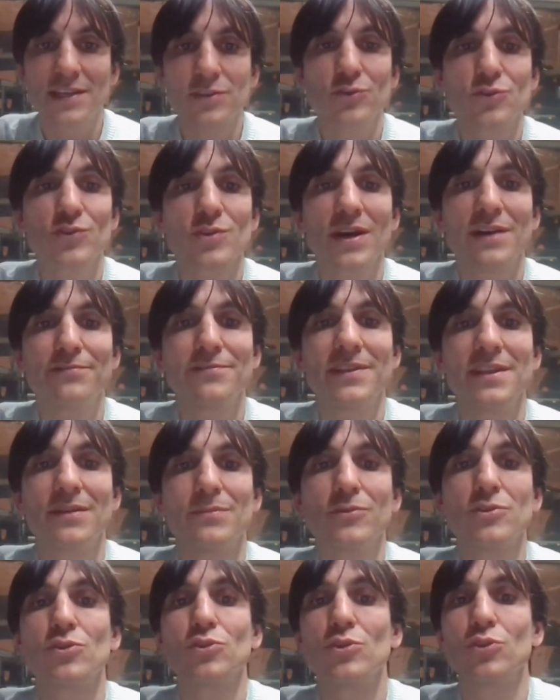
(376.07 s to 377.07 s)
ne sera
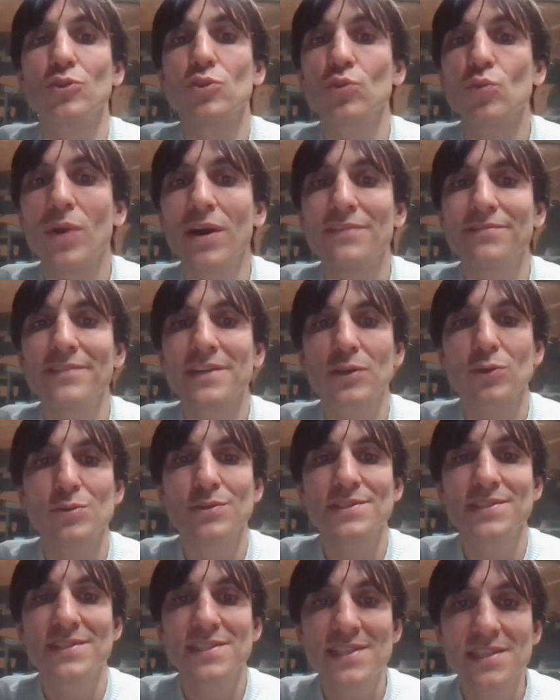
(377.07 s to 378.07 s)
finalement que de
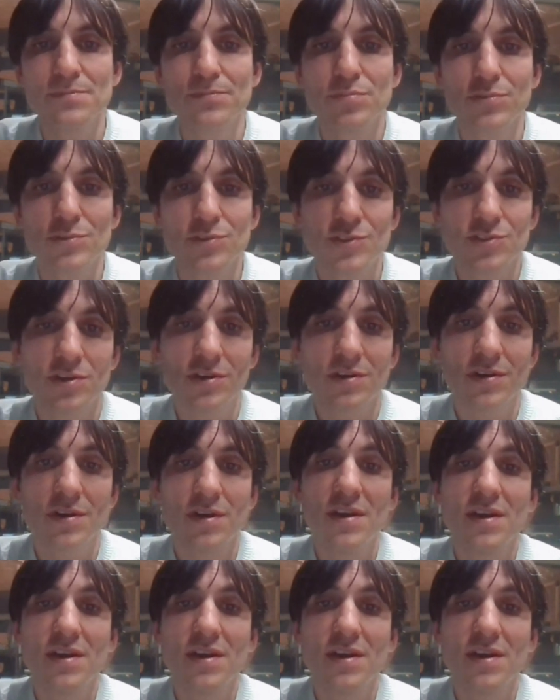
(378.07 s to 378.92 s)
3,6%,